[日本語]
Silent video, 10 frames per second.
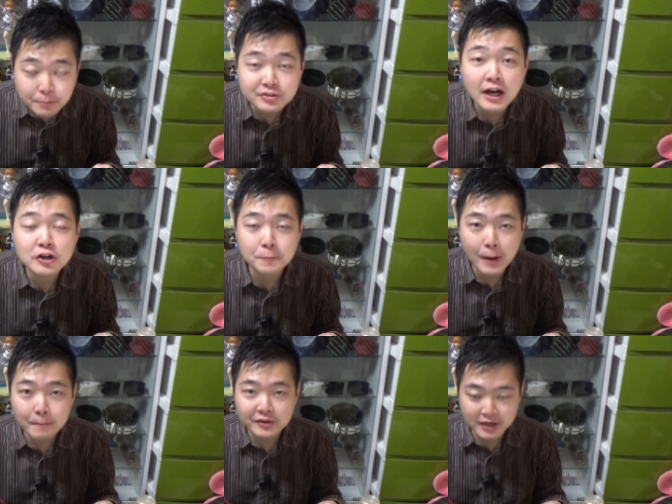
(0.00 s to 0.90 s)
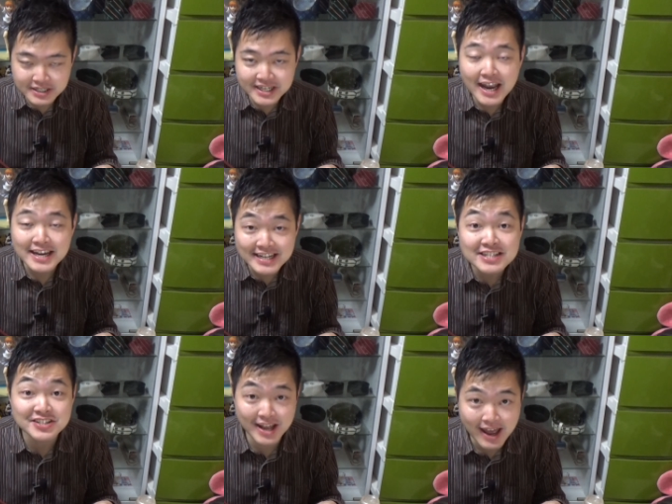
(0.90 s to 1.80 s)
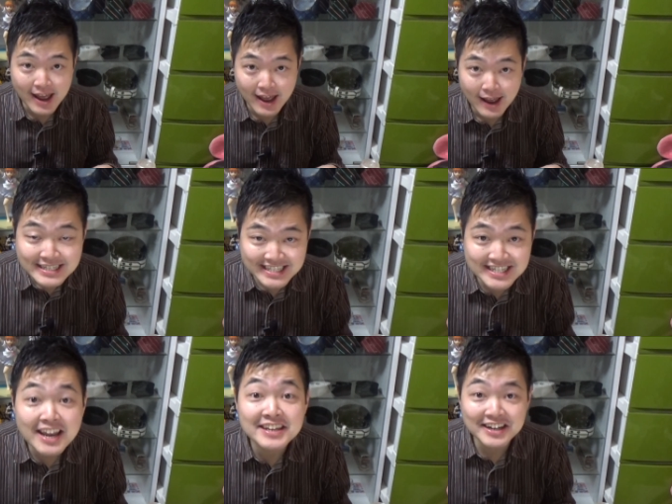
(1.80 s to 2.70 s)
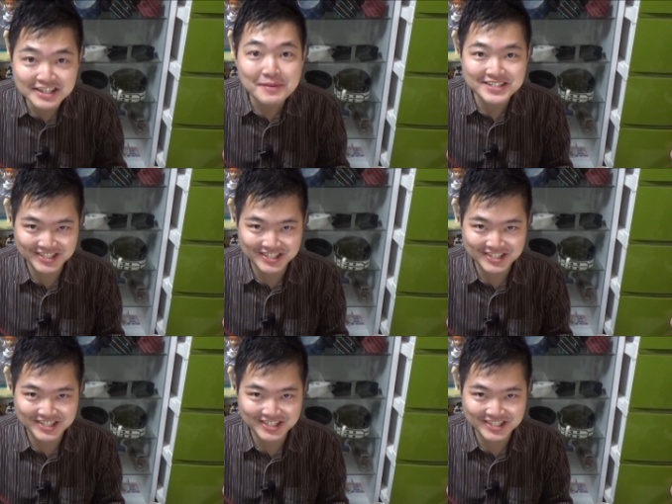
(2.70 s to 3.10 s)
ブラックペッパーの味変いいですね刺激がきま